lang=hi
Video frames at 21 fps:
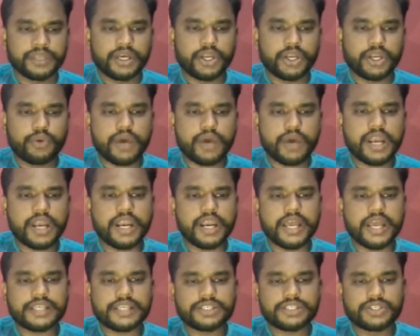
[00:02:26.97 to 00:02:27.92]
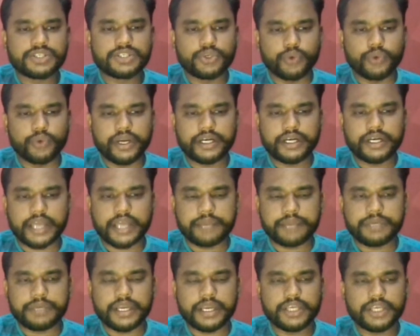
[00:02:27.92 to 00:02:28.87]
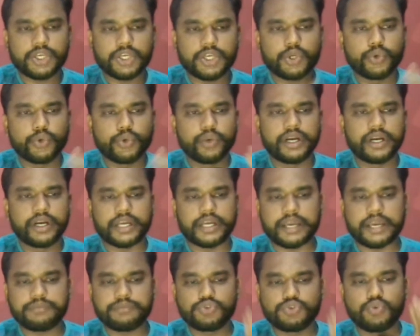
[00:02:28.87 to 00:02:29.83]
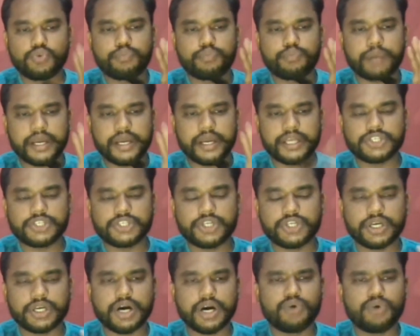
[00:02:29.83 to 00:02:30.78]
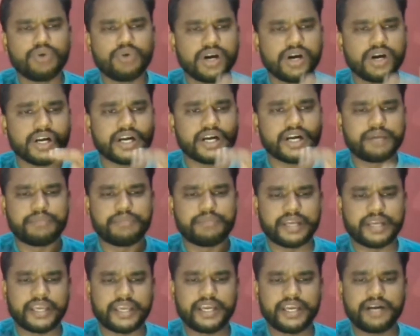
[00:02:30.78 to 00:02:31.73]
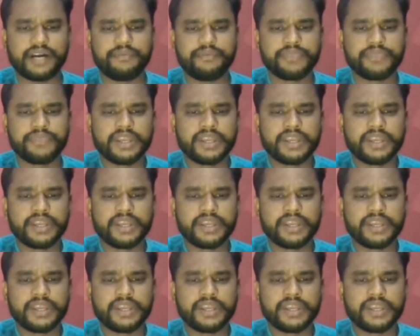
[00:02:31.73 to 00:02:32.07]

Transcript: रिक्वायर लेस क्यूरिंग टाइम यानी कि क्यूरिंग टाइम जो पानी का छिड़काव होगा कम लगेगा